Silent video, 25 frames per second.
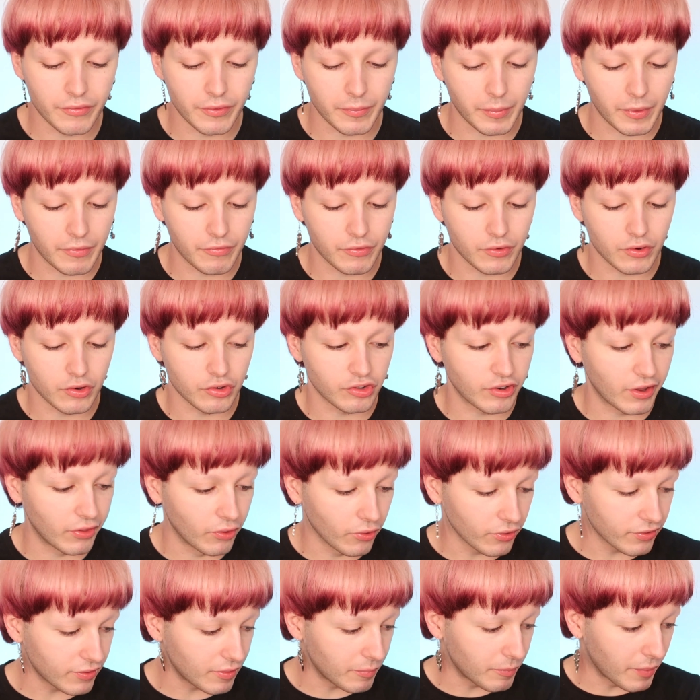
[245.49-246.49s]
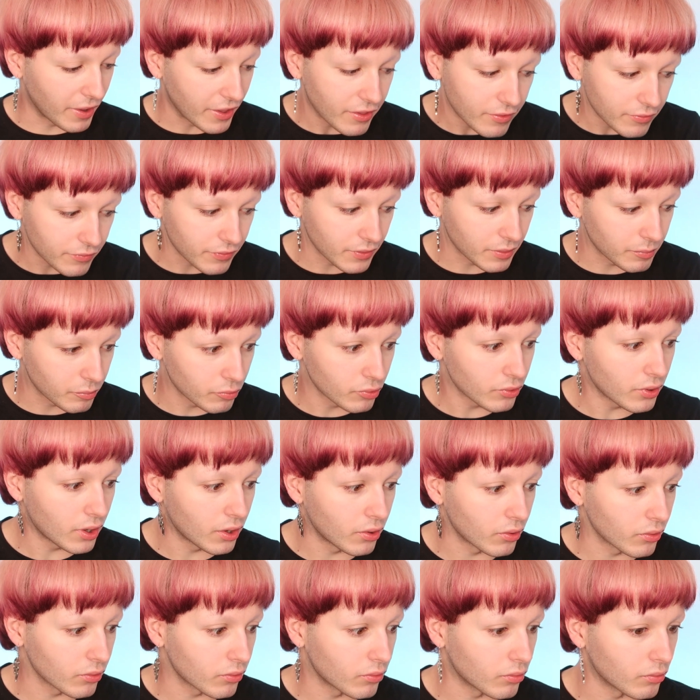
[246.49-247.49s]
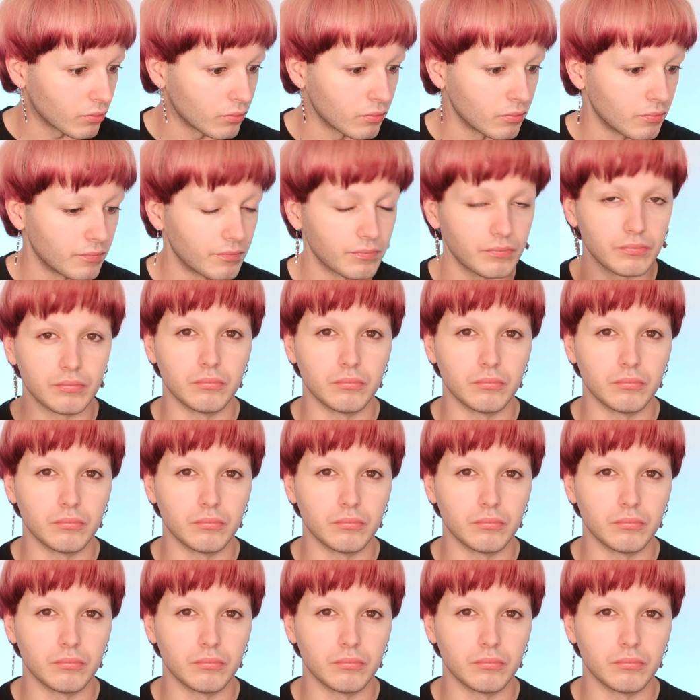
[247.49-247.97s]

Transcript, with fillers: Enfin bref, j'adore ces bases vraiment alors que...